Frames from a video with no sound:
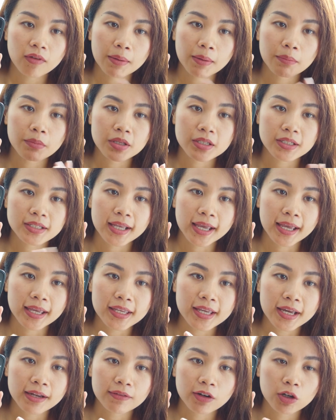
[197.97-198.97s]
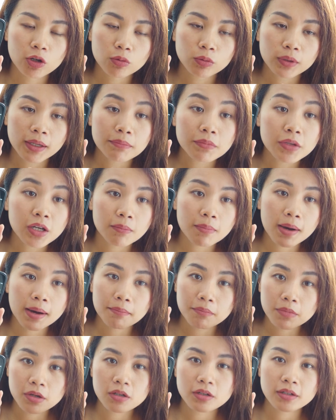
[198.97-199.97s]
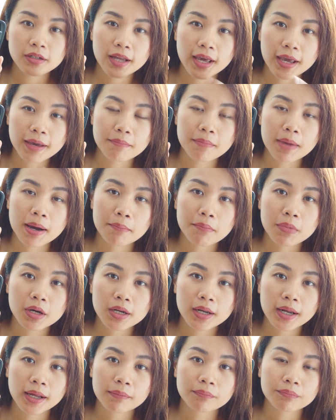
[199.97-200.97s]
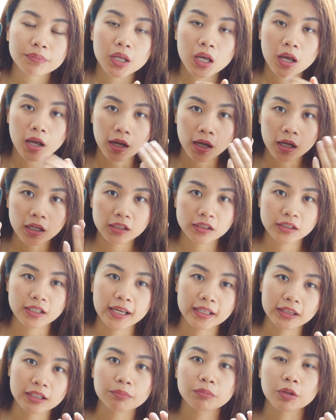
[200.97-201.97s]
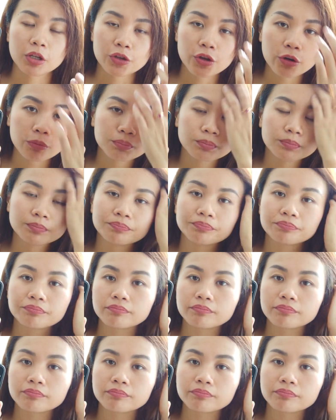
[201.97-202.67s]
và mình sẽ dậy vào lúc 5 giờ 30 để mà mình à, à, dậy tập thể dục